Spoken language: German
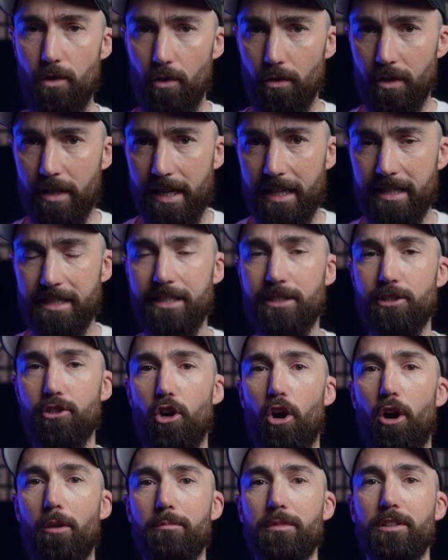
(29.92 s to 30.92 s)
Und jetzt
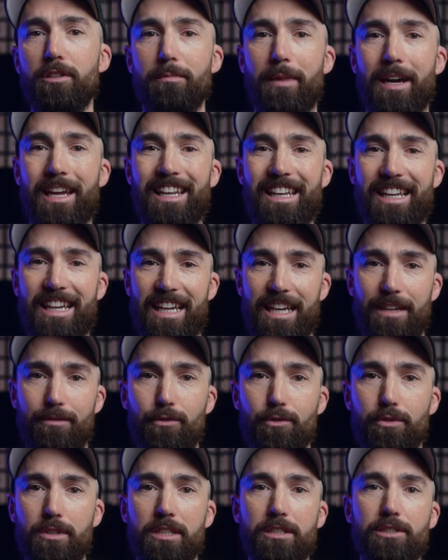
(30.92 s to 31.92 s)
kommt mein
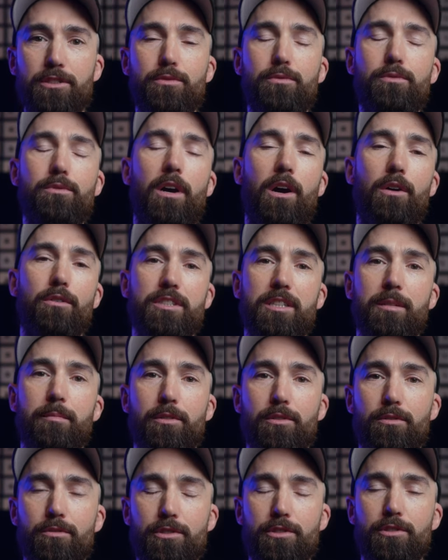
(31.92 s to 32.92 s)
Review dazu aus der
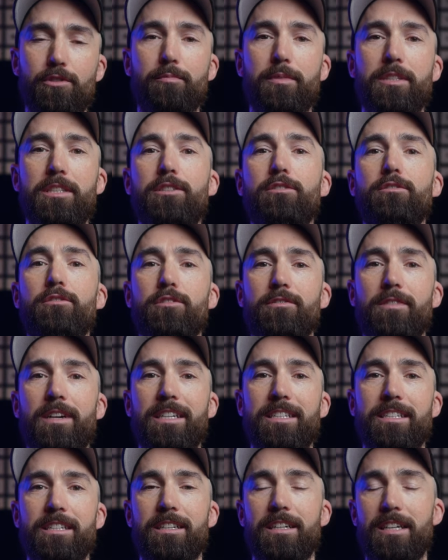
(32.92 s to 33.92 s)
Benutzung
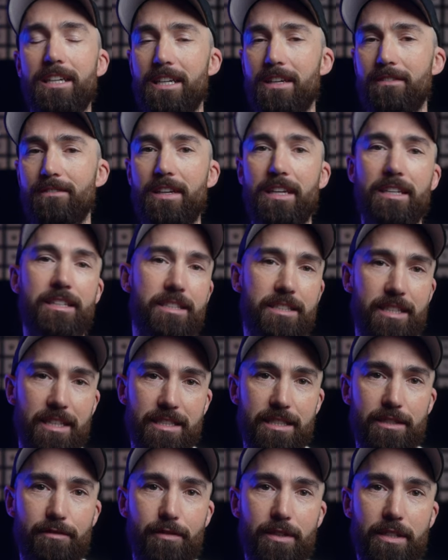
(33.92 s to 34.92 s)
beziehungsweise wie ich das
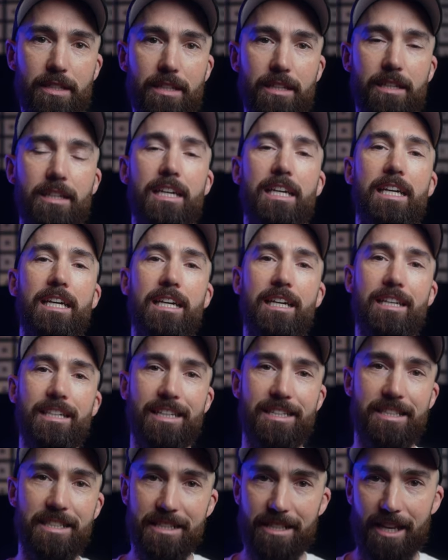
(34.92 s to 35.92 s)
Ganze finde.
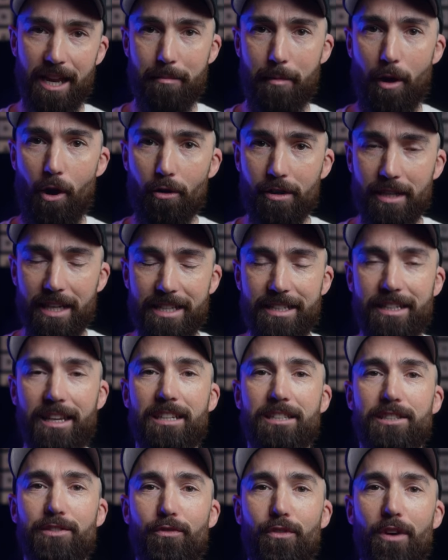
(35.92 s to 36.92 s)
Der Disclaimer auch gleich
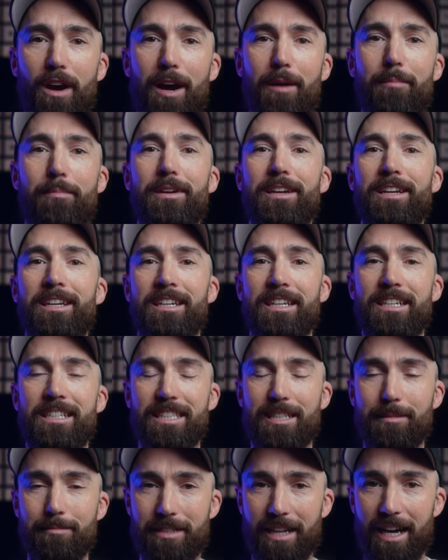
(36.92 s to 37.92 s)
ganz vorab.
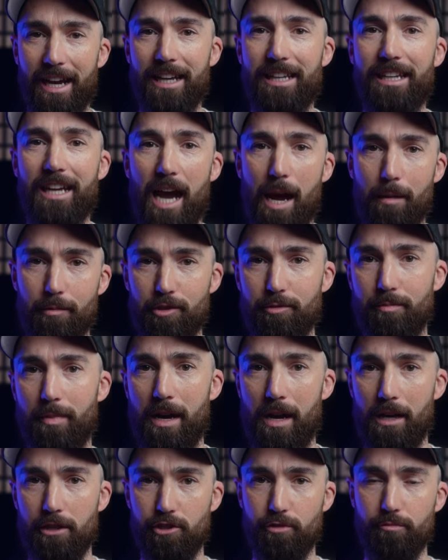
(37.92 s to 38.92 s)
Es gibt keine
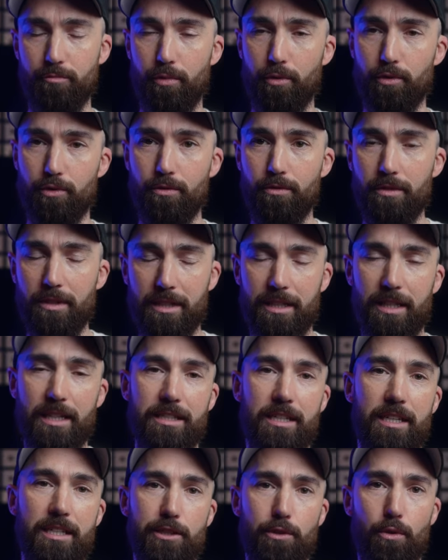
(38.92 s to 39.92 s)
Absprache zum Produkt.
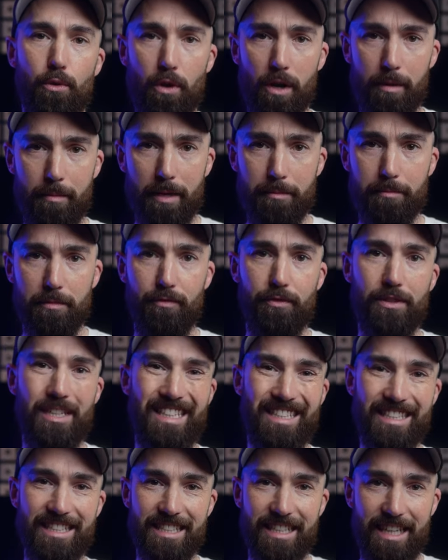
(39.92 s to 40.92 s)
Das heißt, Hohem hat mir für
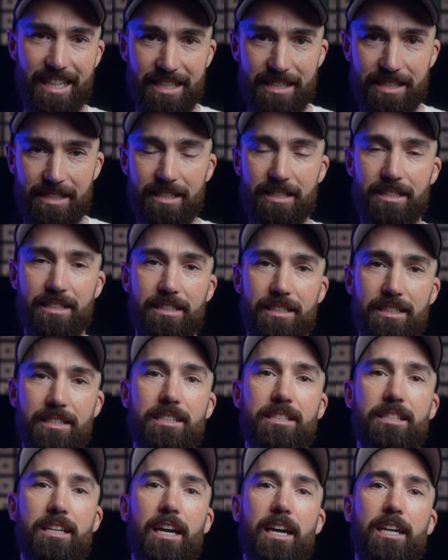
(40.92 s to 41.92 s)
diesen Test
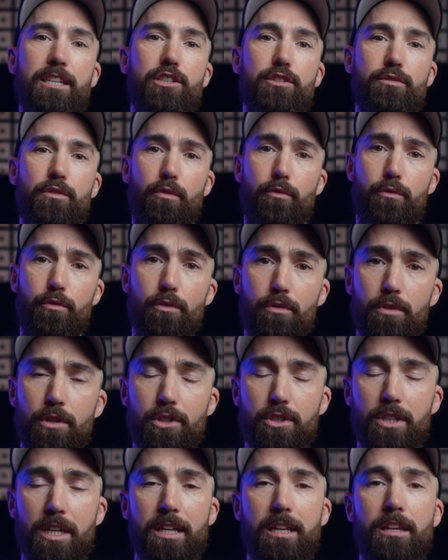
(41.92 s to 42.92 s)
dieses Gerät zur Verfügung
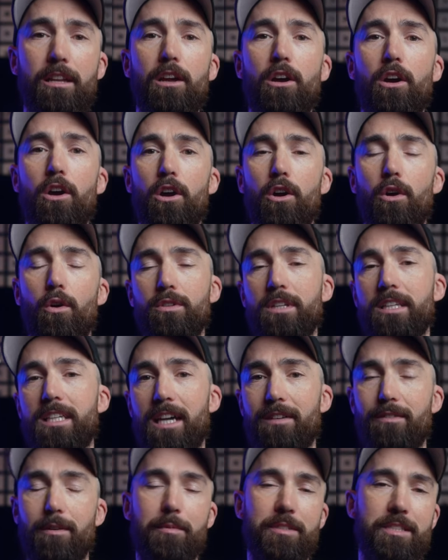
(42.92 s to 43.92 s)
gestellt und ich
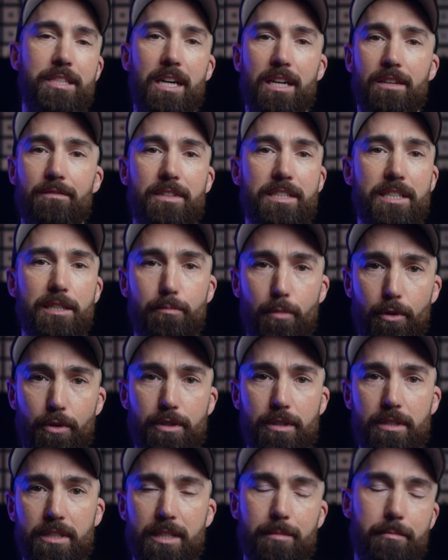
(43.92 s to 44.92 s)
darf aber sagen, was ich
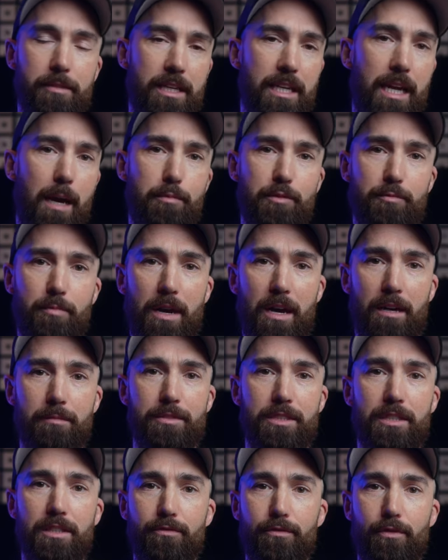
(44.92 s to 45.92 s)
möchte. Es gibt keine Absprache im
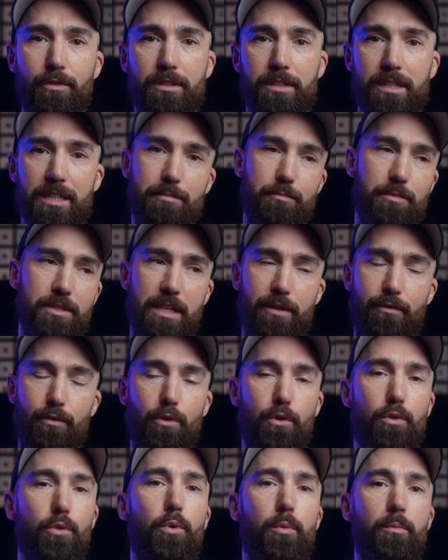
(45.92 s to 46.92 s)
Sinne von, das muss
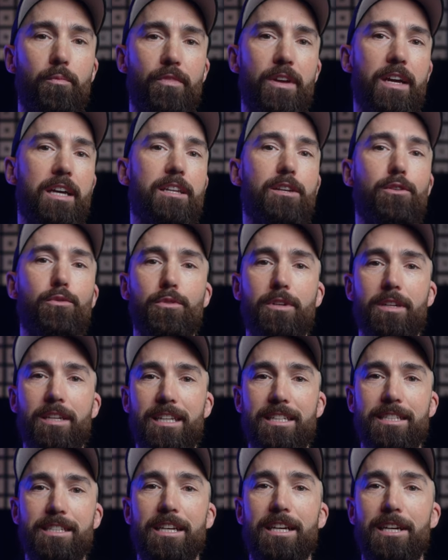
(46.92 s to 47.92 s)
hervorgehoben werden oder
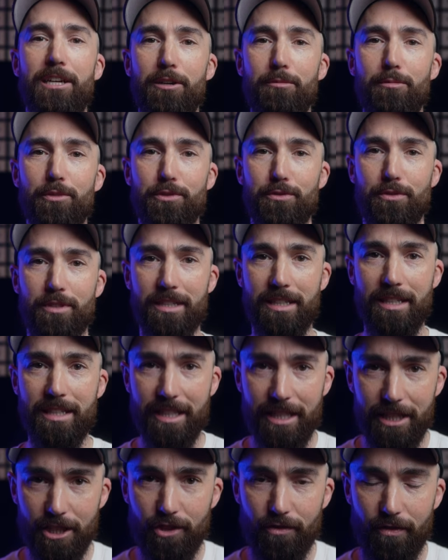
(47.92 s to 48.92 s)
das muss unter den
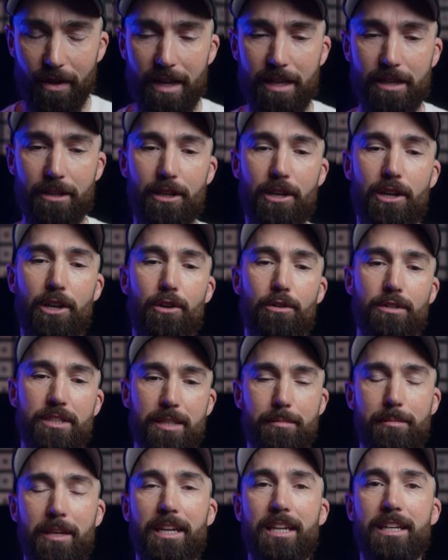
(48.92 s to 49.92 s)
Tisch fallen. Und es
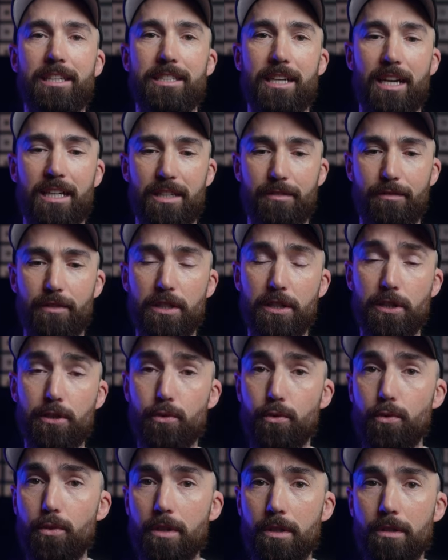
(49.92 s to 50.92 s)
gibt einige Sachen, die finde ich
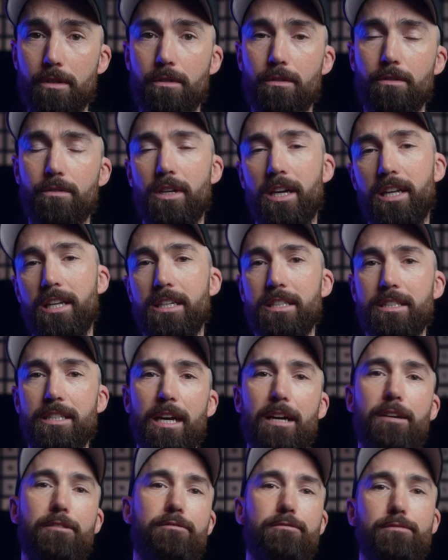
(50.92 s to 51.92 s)
gut und einige
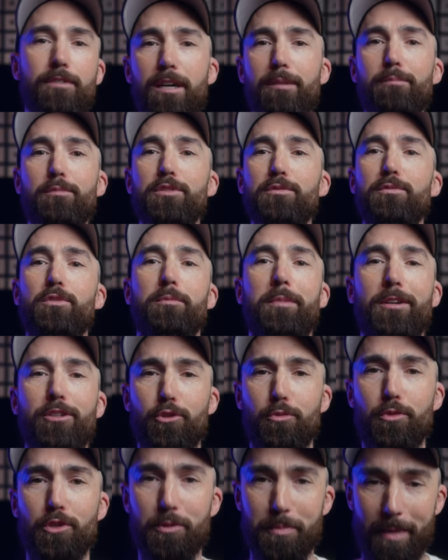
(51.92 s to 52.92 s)
Sachen, da müssen wir nochmal
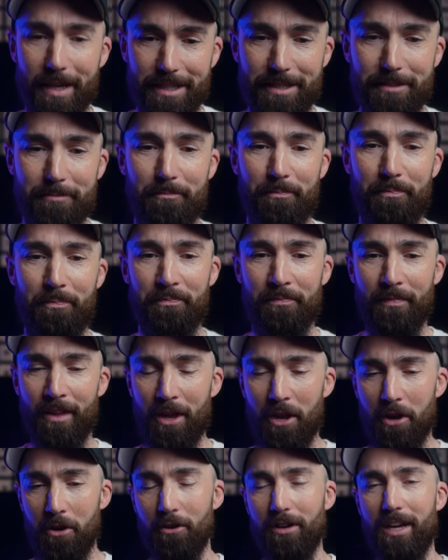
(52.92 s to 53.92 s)
drüber sprechen.
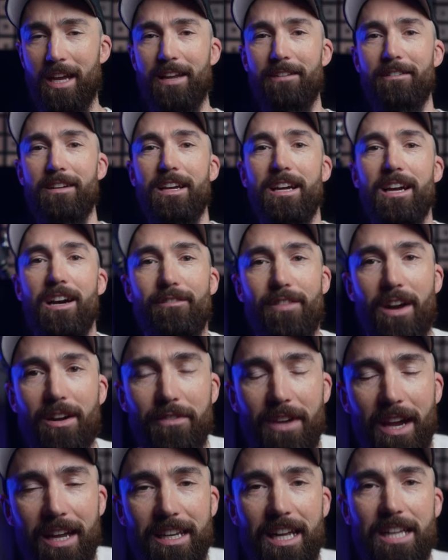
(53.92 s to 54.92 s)
Okay,
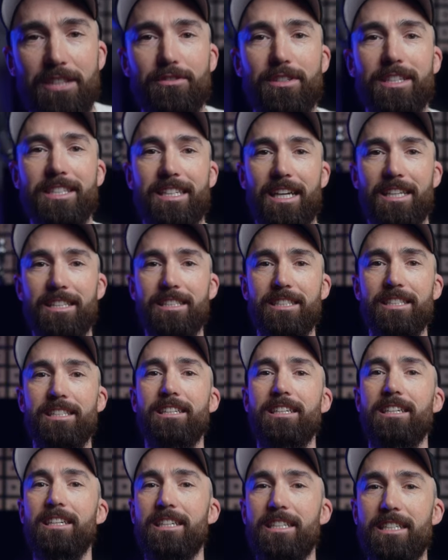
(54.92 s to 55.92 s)
fangen wir an. Also das
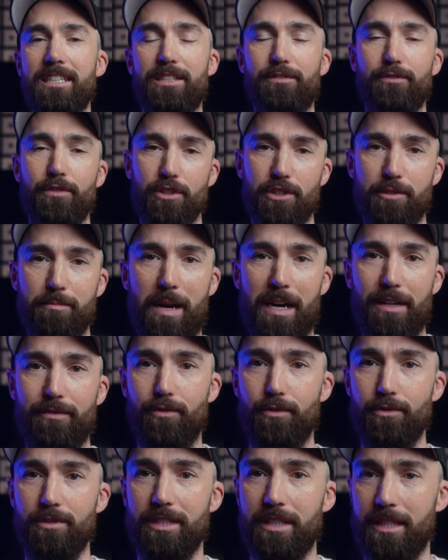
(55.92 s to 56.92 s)
Ganze ist für
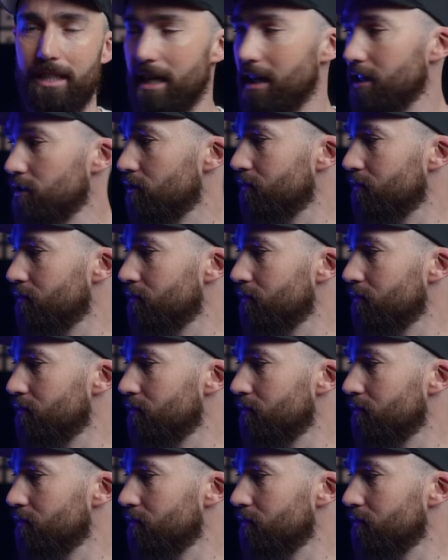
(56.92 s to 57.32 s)
Smartphones gedacht